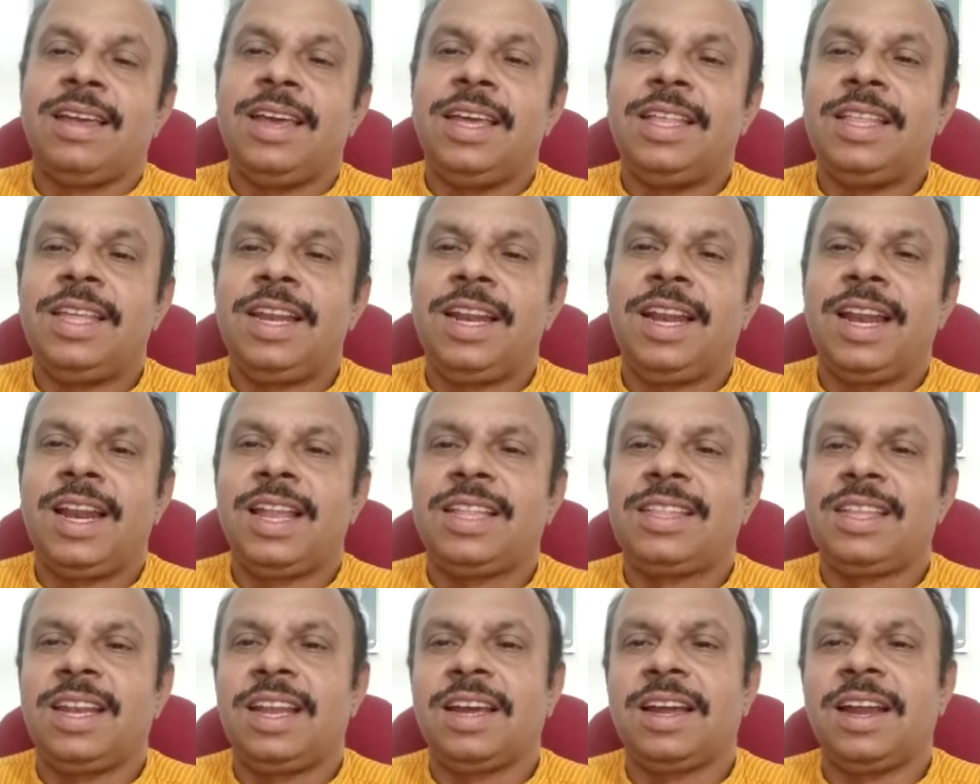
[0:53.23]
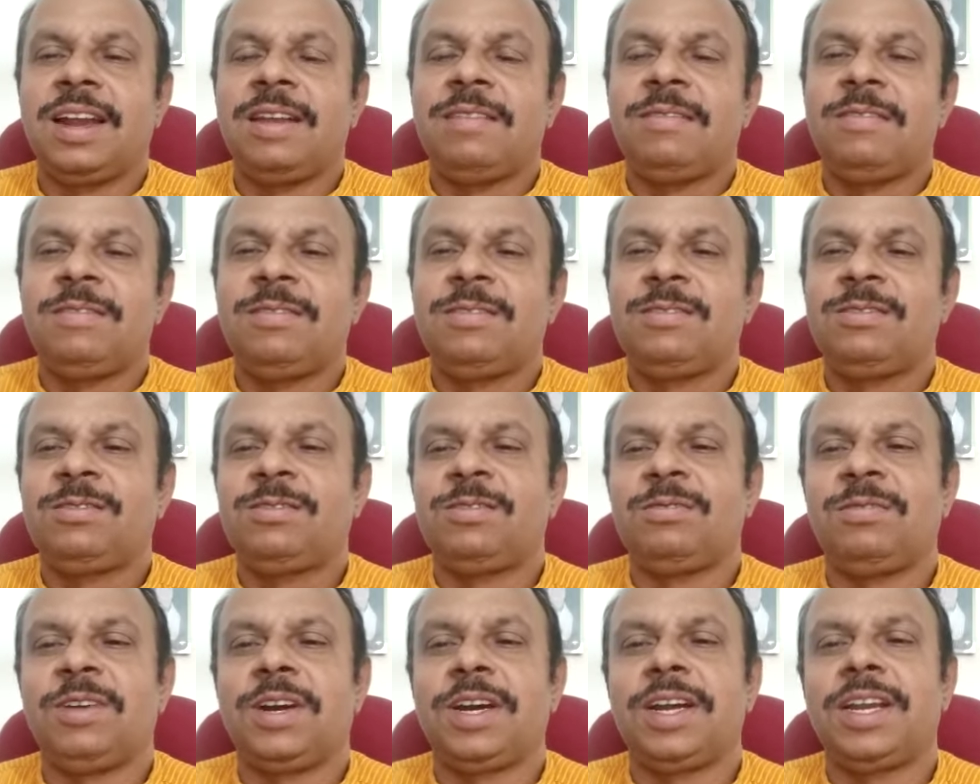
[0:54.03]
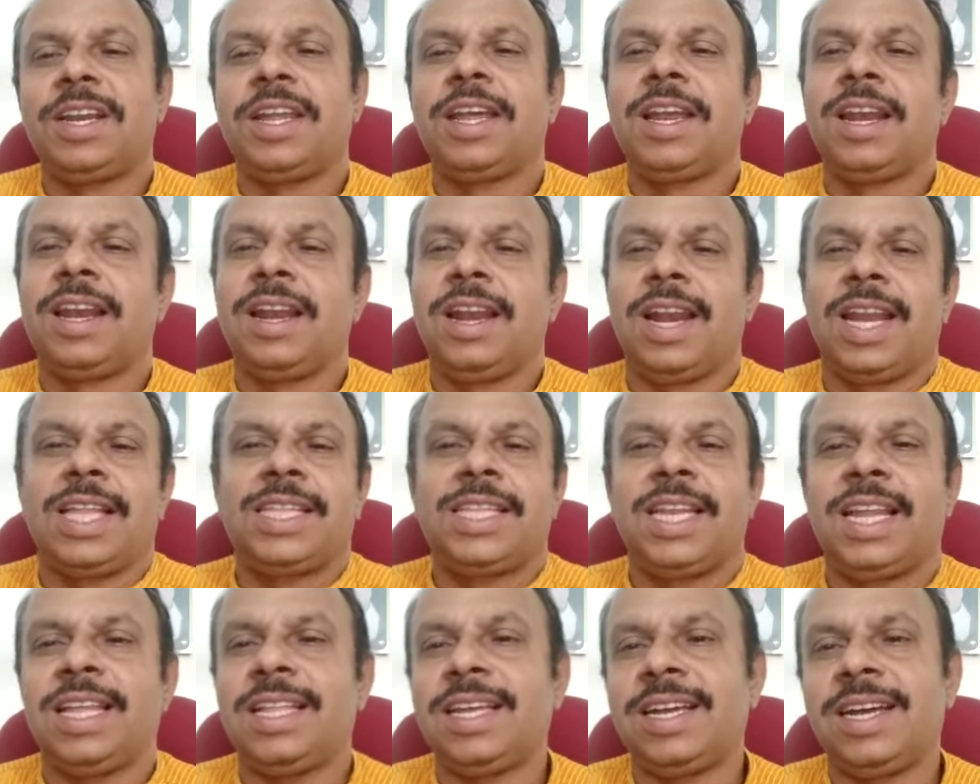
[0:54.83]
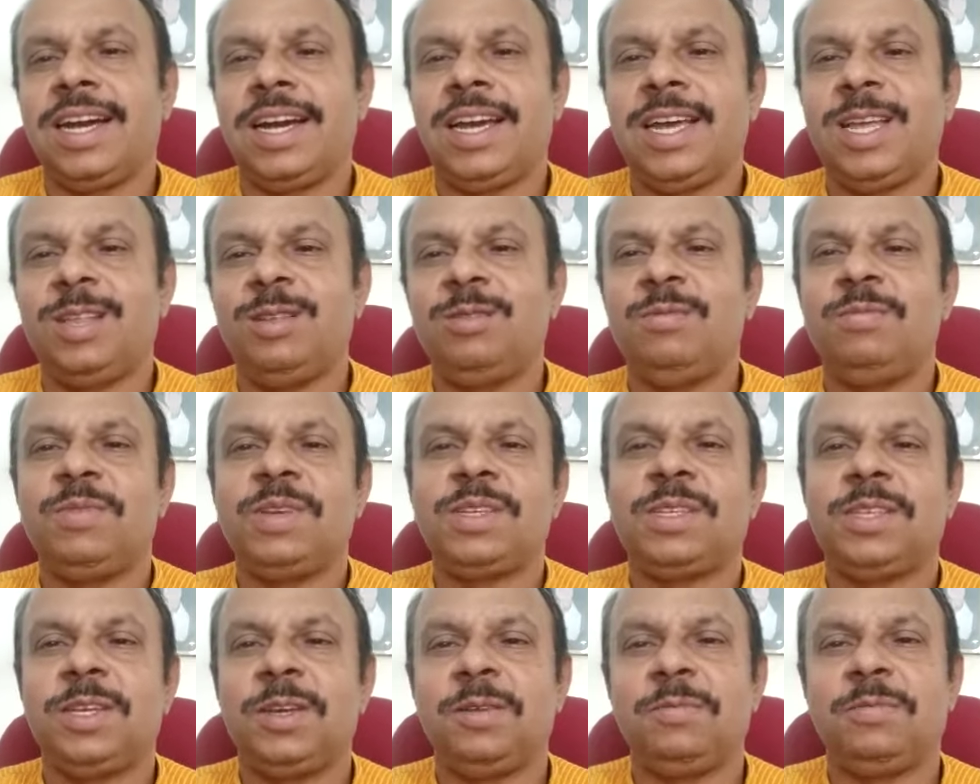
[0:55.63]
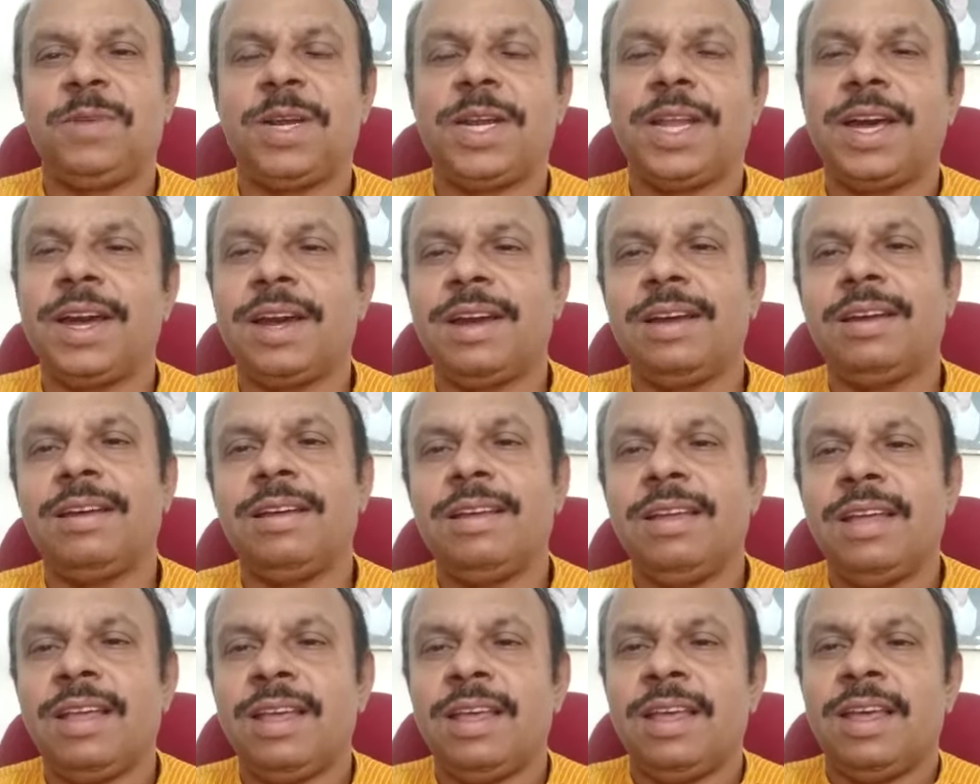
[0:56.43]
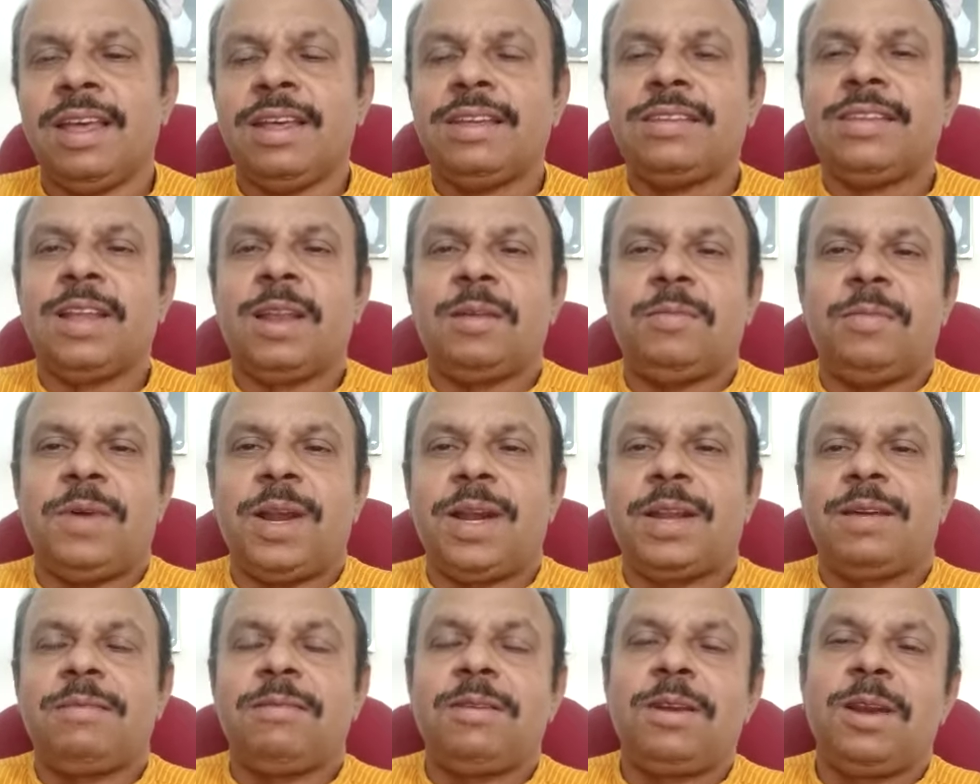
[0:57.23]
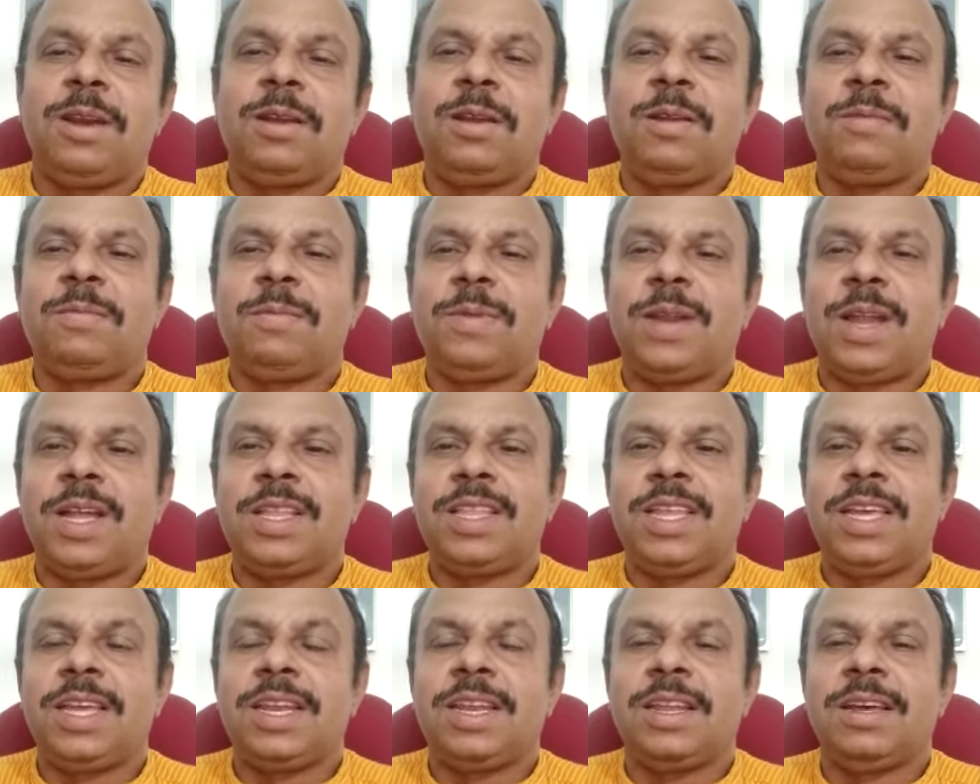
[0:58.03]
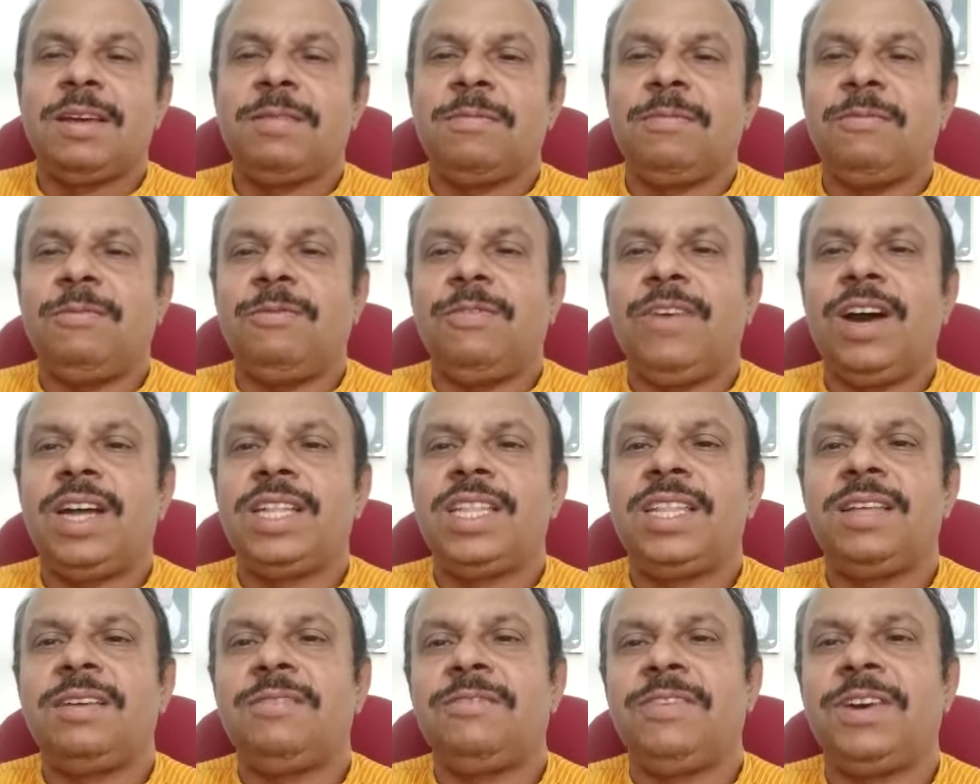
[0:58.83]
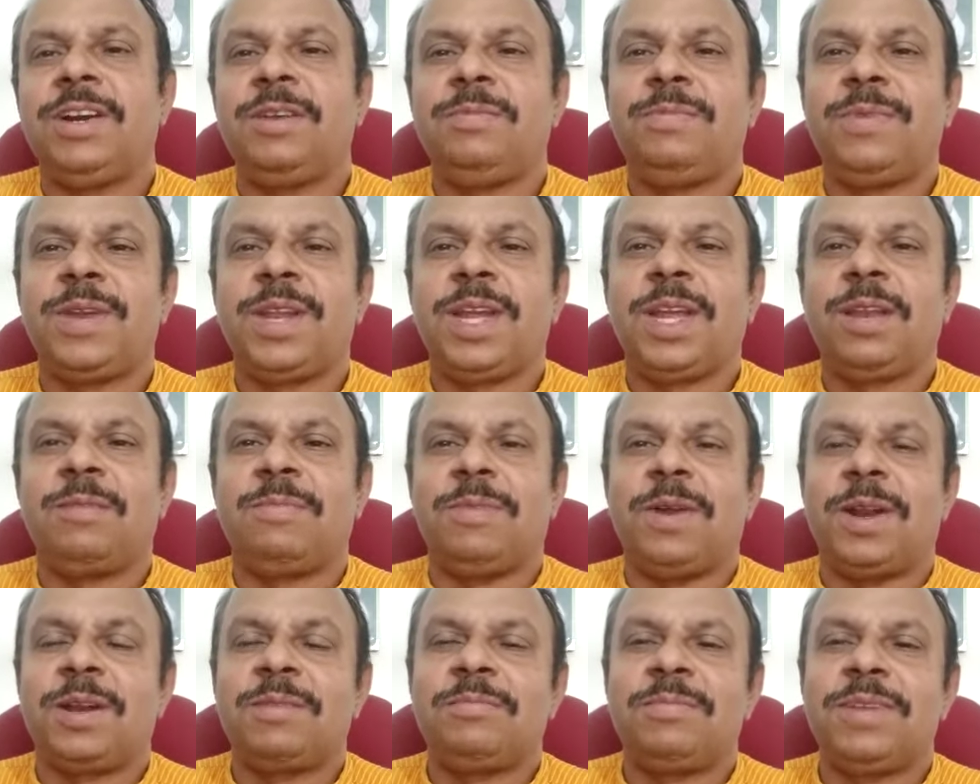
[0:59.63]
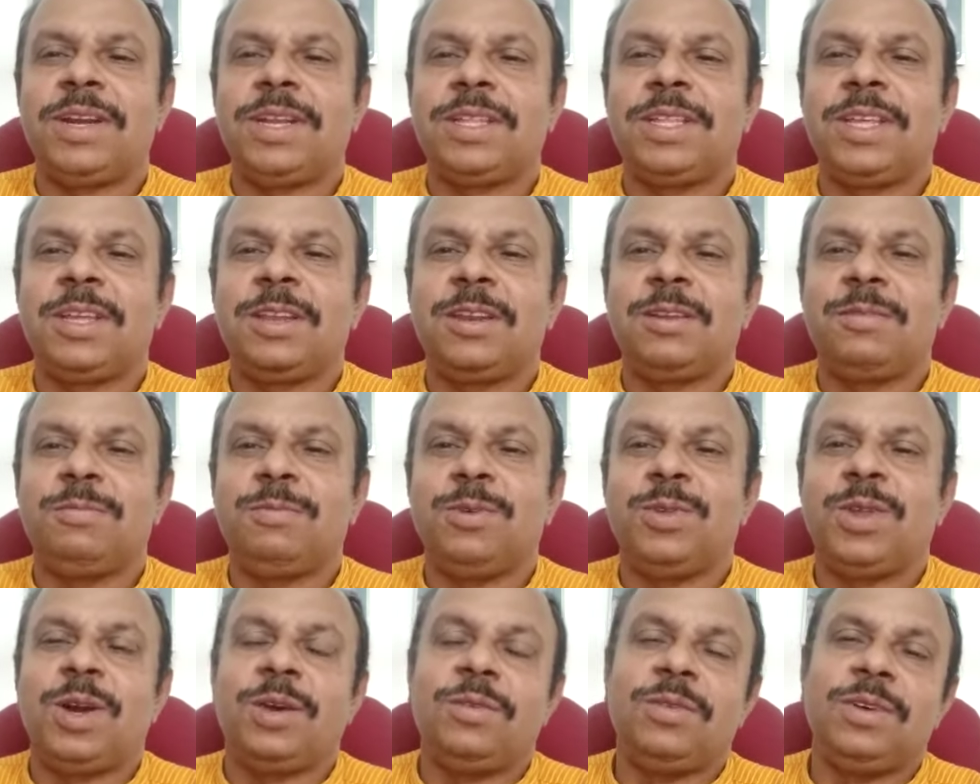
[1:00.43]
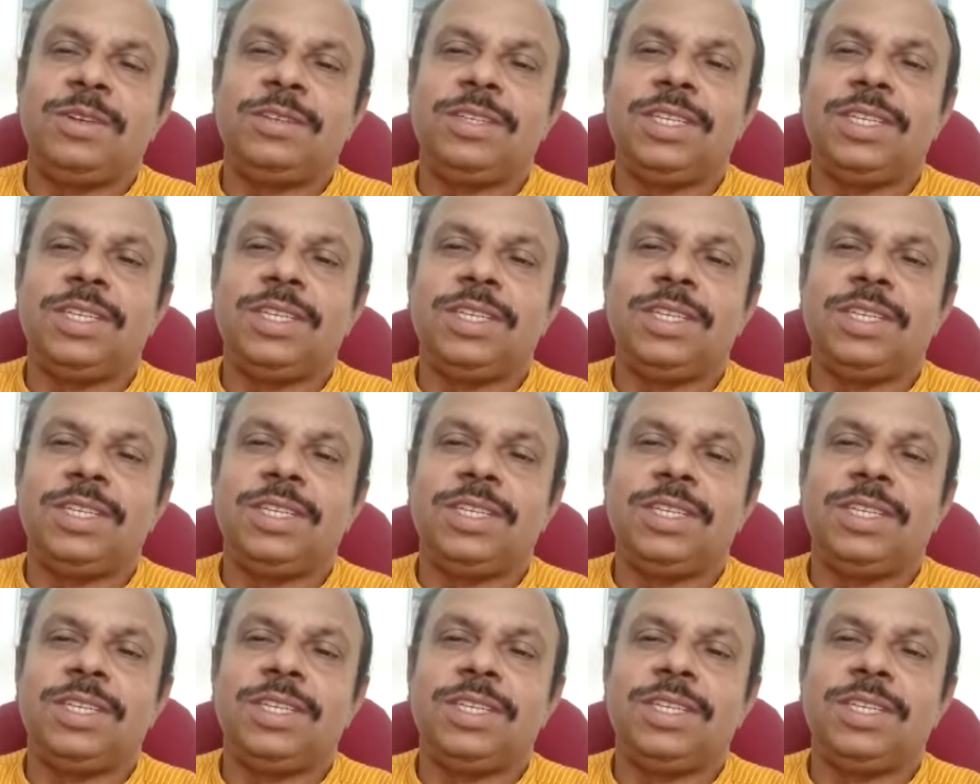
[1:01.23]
எதிர்காலத்தில் கனவை வச்சுக்கிடுவாங்க நிகழ்காலத்தில் அதுக்காக எதுவுமே செய்ய மாட்டாங்க சில மாணவர்கள் பார்த்தீங்கன்னா வா வகுப்பறையில் பாடம் நடத்திட்டு இருக்கும்போது அவங்க